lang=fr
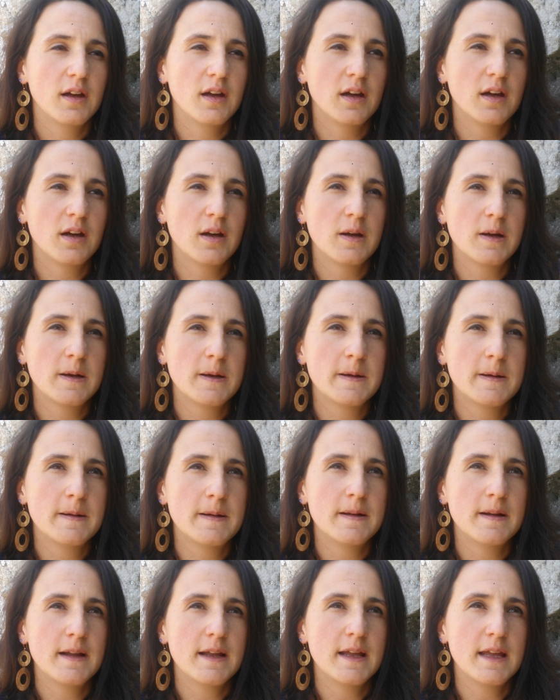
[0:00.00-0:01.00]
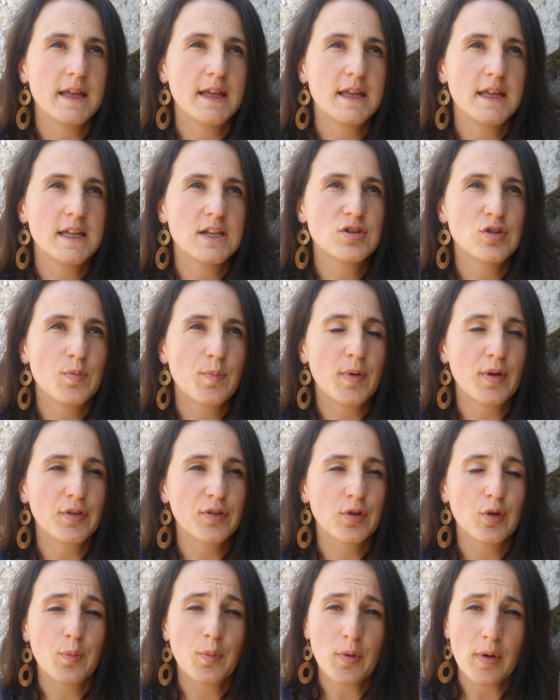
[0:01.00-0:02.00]
Euh, et je
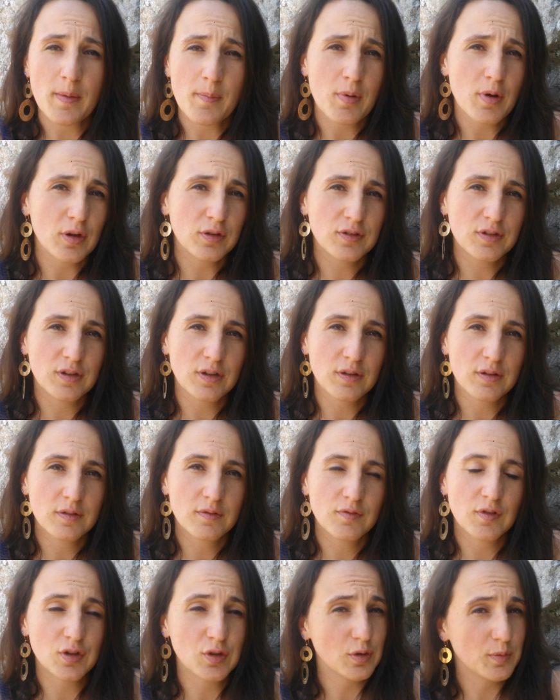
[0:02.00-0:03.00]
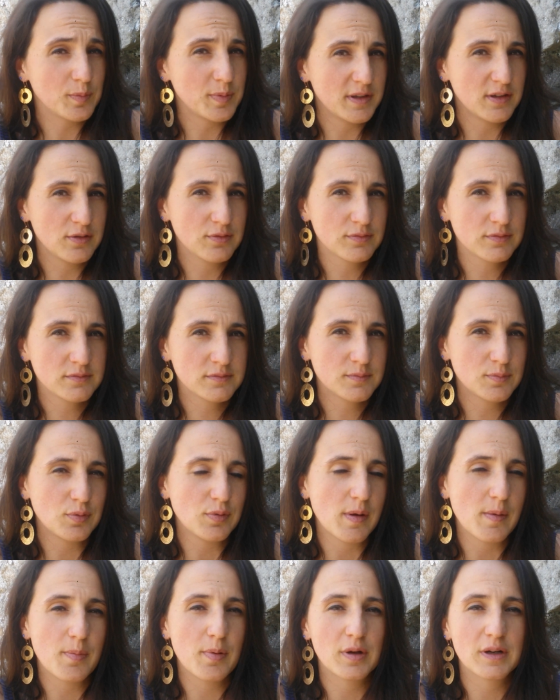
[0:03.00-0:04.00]
pense que peu importe votre opinion,
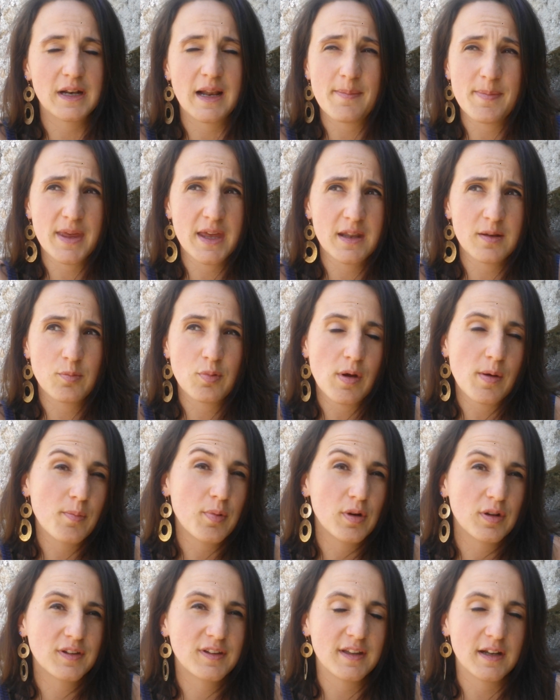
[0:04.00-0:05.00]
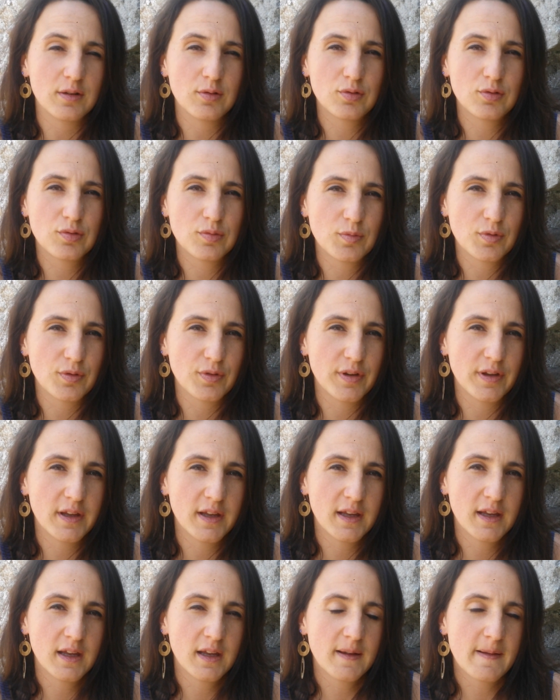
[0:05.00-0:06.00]
peu importe la mienne, peu importe celle de tout le monde,
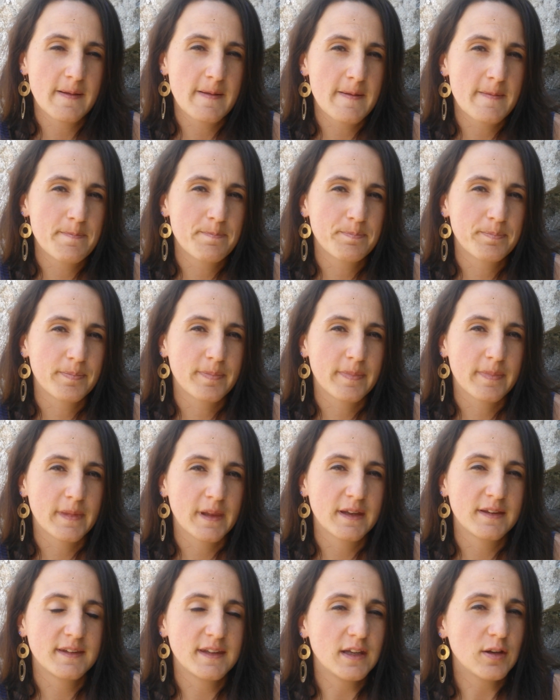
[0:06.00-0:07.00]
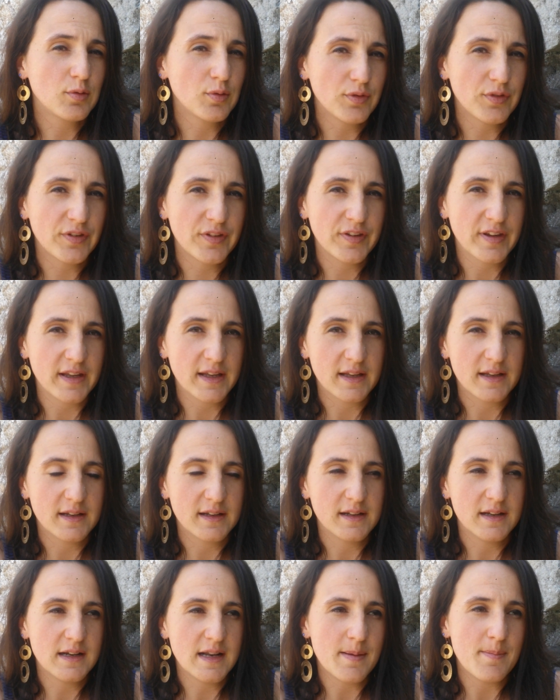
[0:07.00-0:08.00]
ce qui compte, c'est
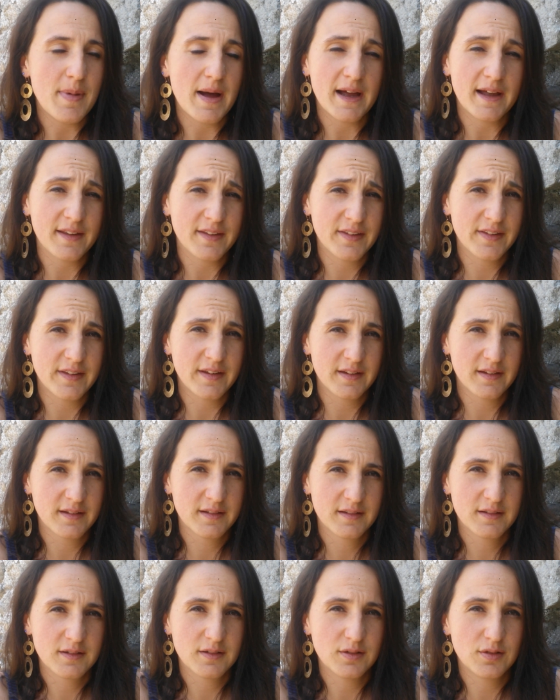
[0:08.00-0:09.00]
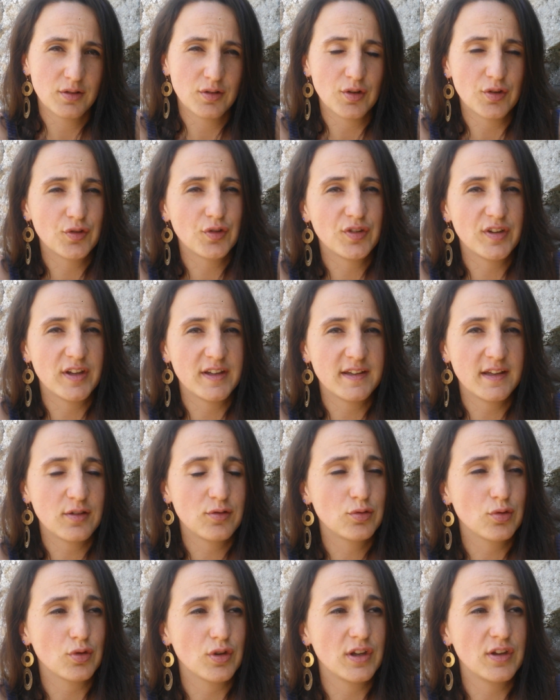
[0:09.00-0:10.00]
la base de notre société
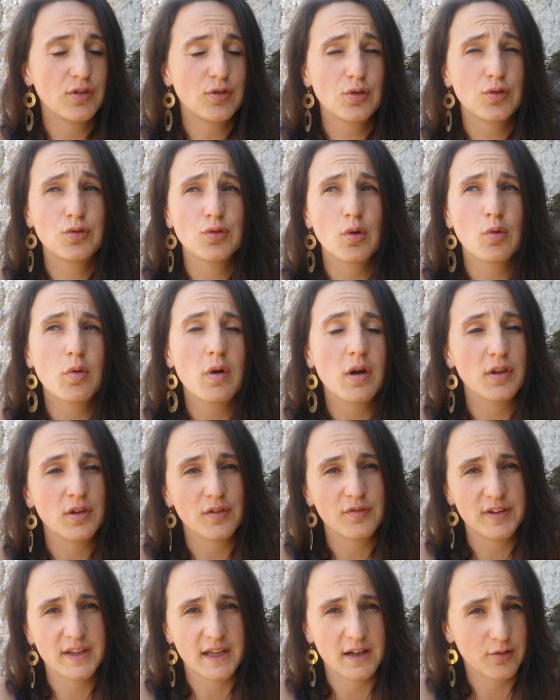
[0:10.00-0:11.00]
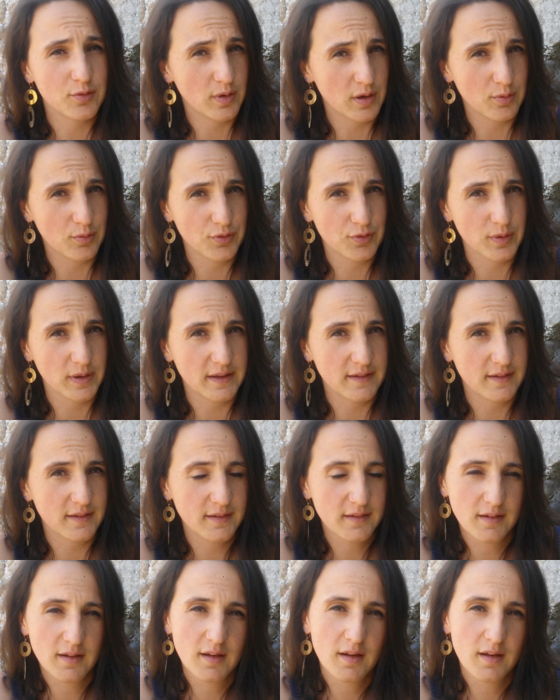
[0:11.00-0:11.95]
et ce sur quoi on a envie qu'elle soit construite.